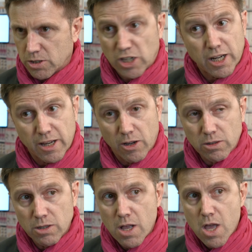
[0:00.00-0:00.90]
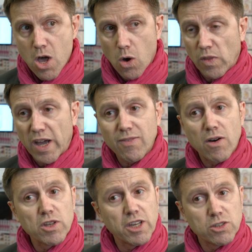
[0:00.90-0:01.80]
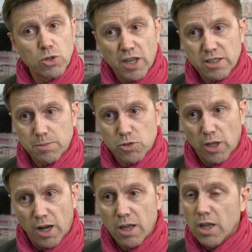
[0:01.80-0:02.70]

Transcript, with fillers: chaque client, on arrive à avoir des résultats exceptionnels.